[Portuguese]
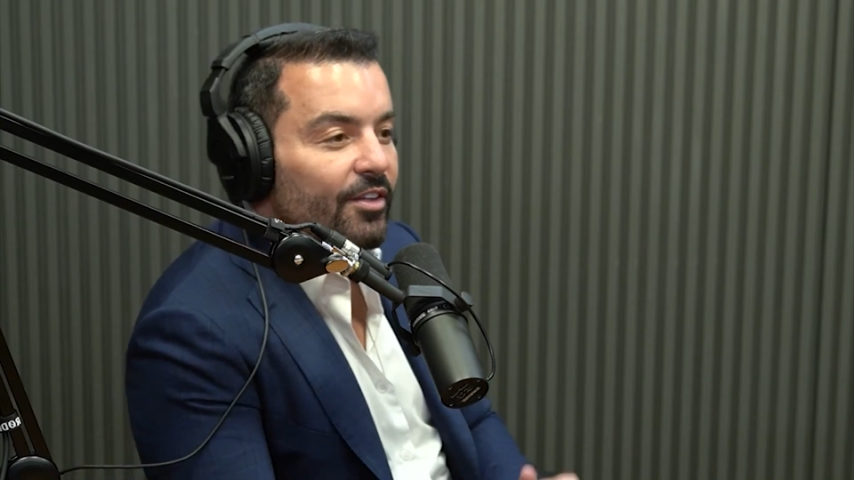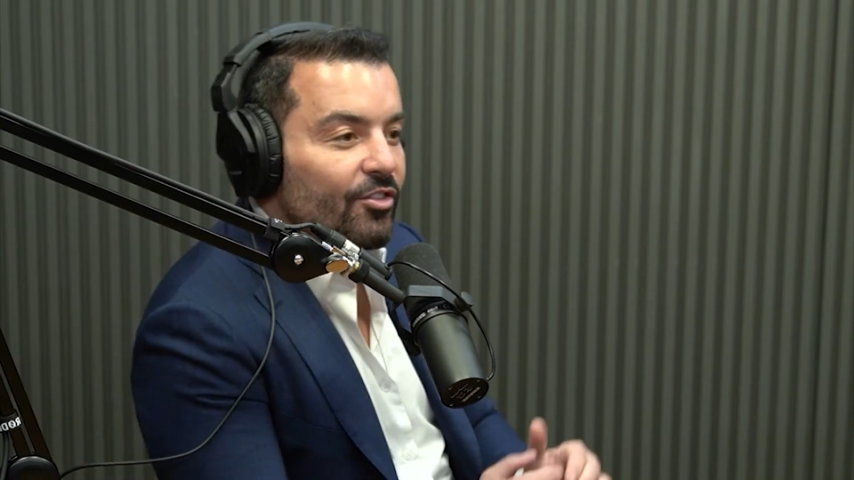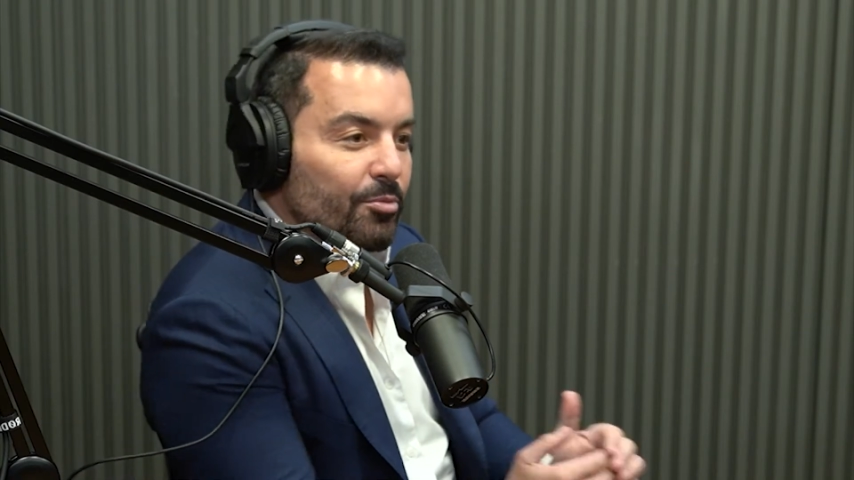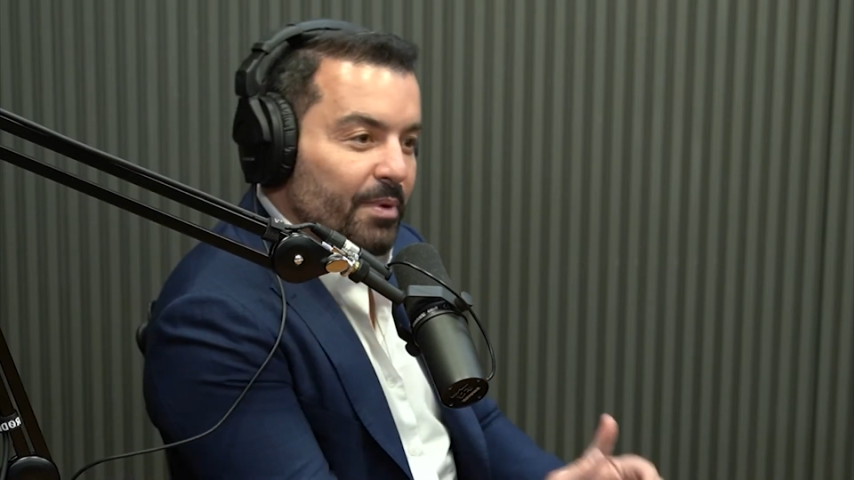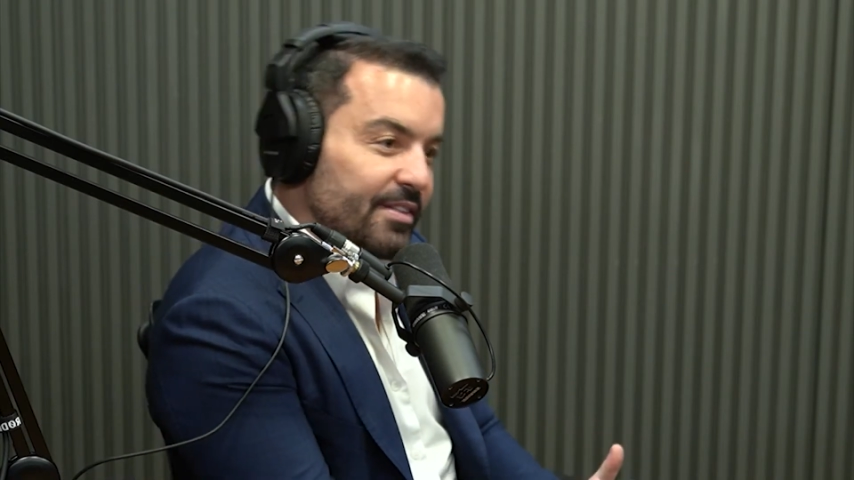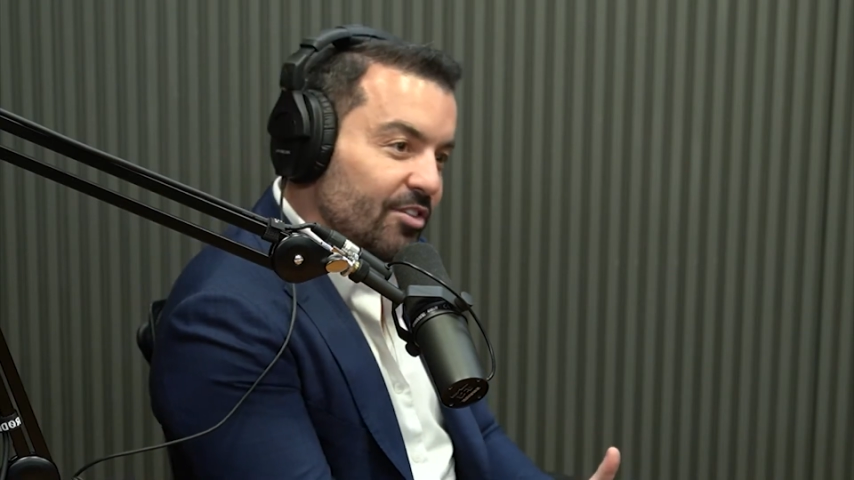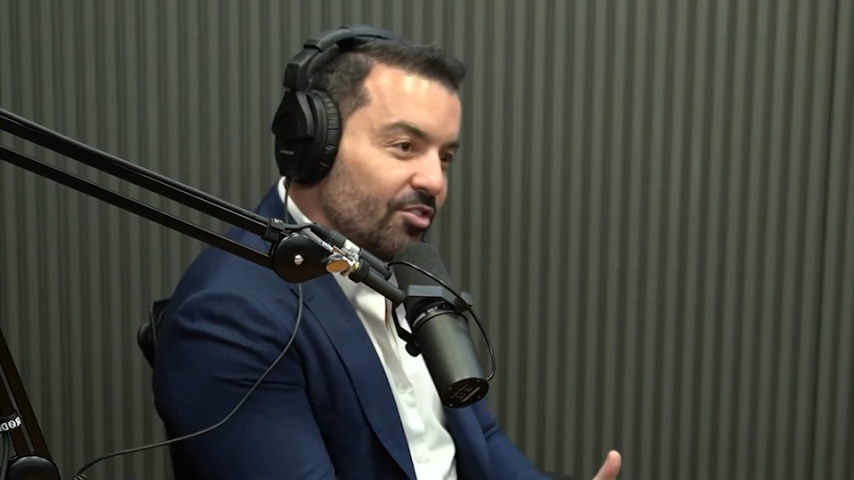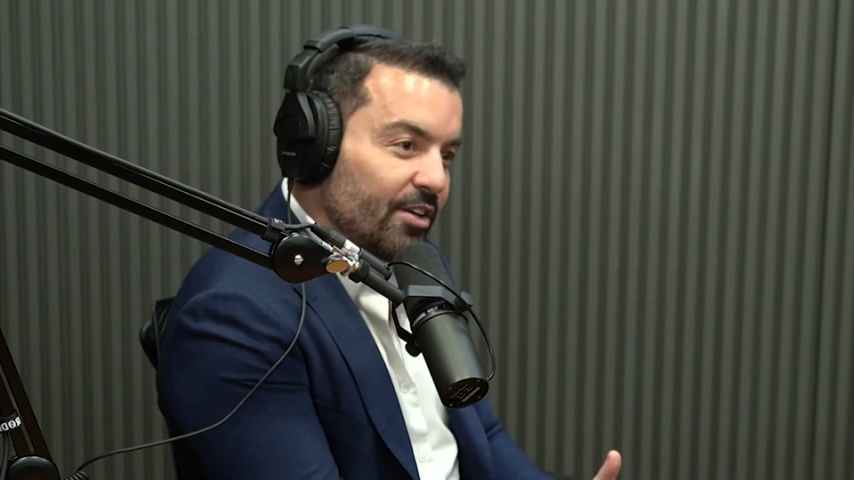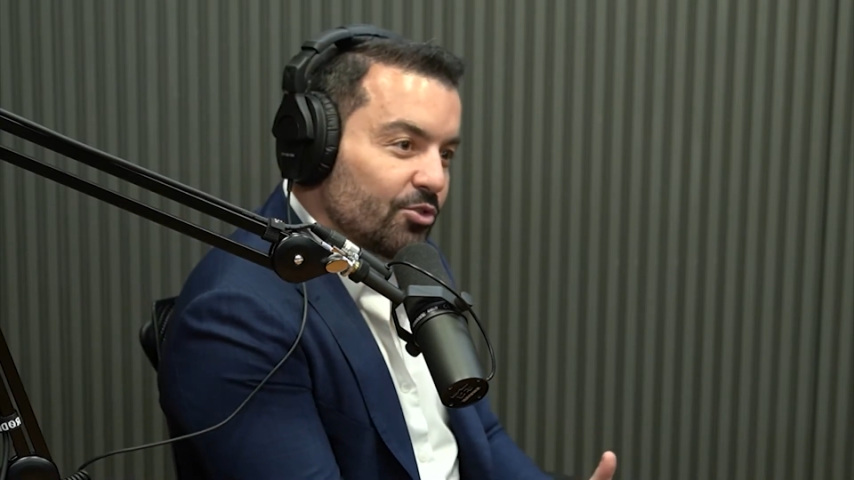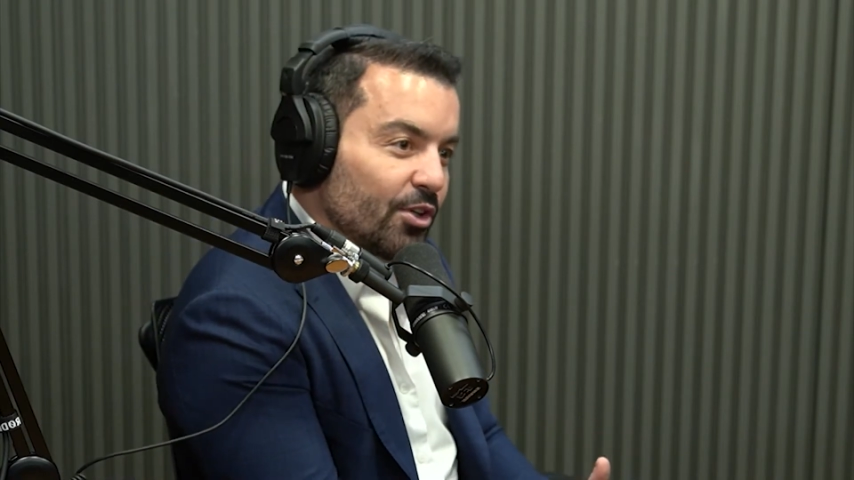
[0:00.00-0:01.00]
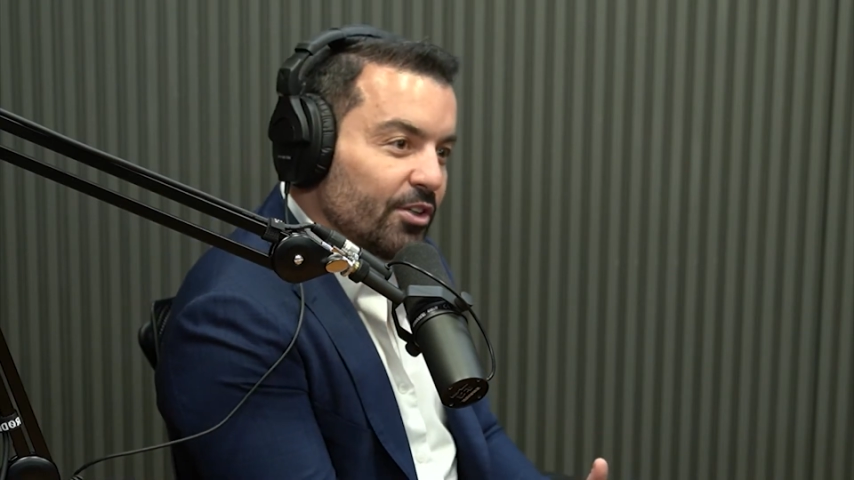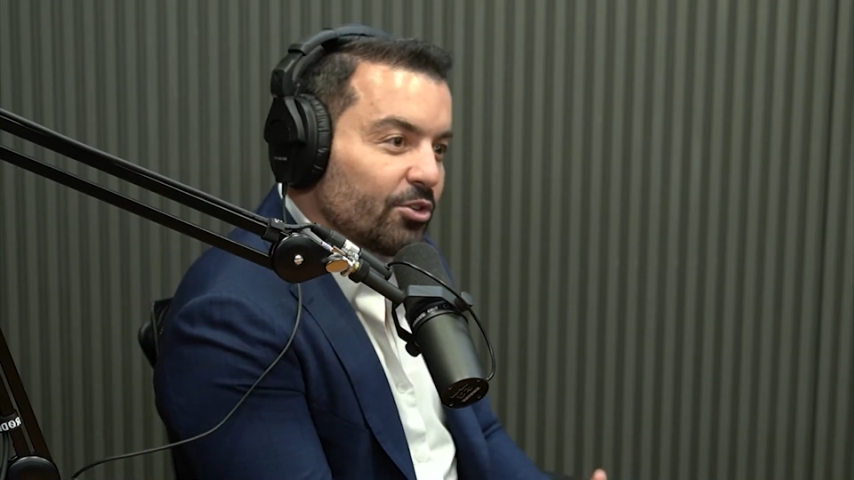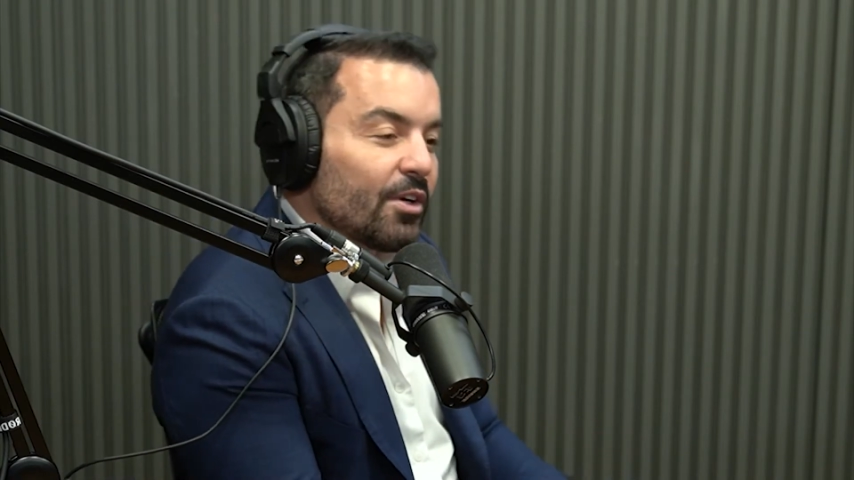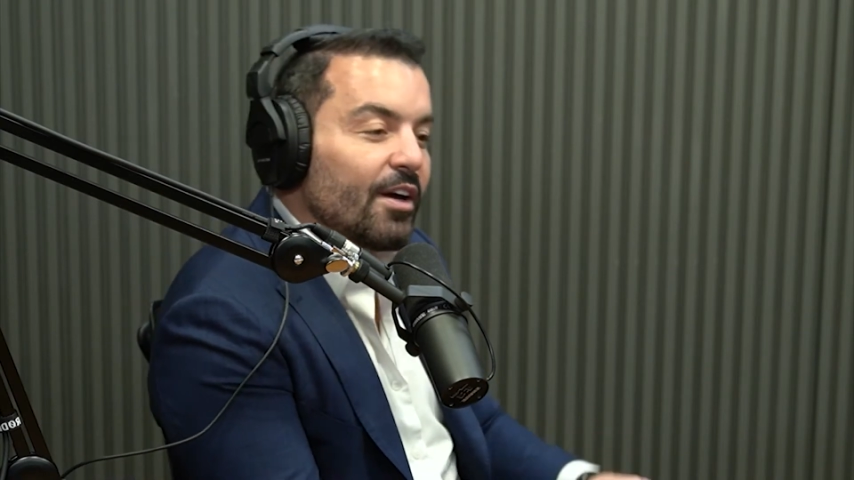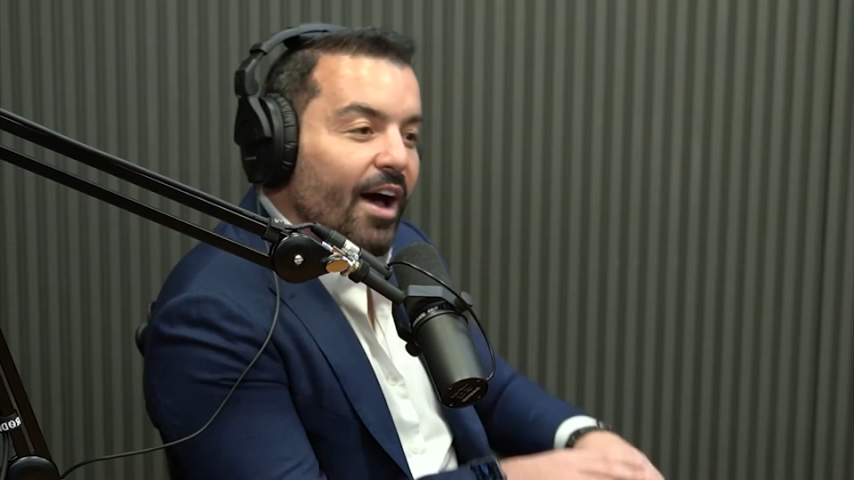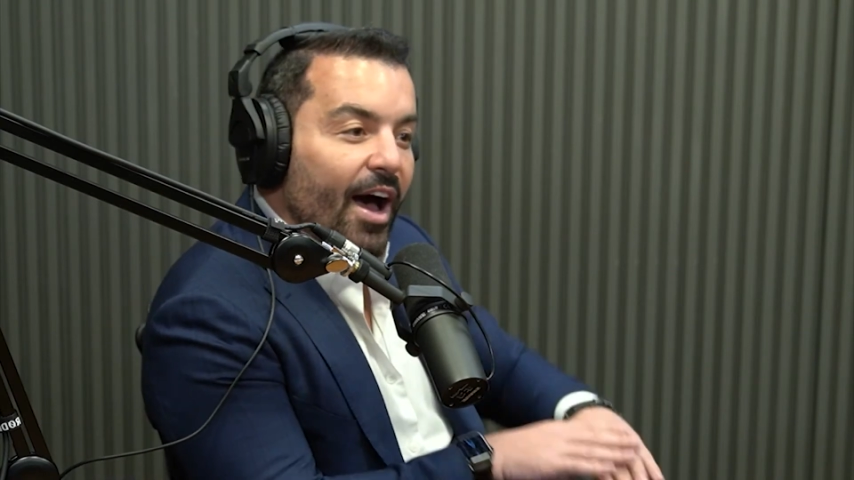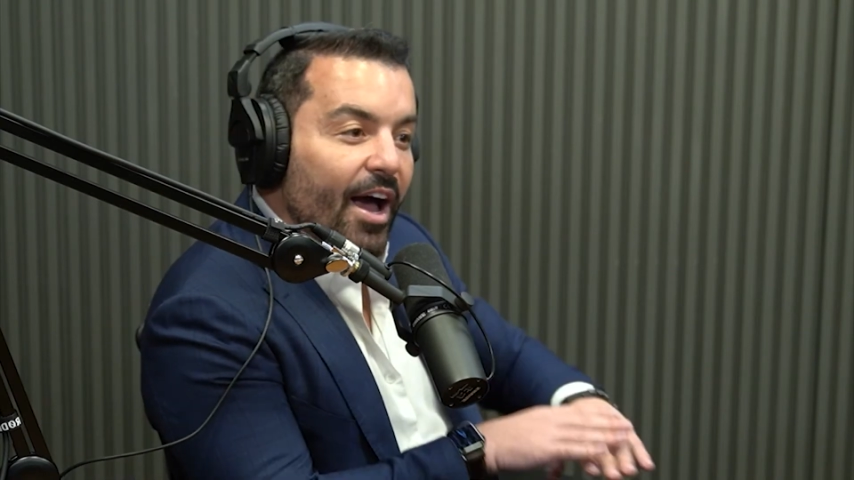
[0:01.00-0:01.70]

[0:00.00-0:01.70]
Atendia o paciente das 8,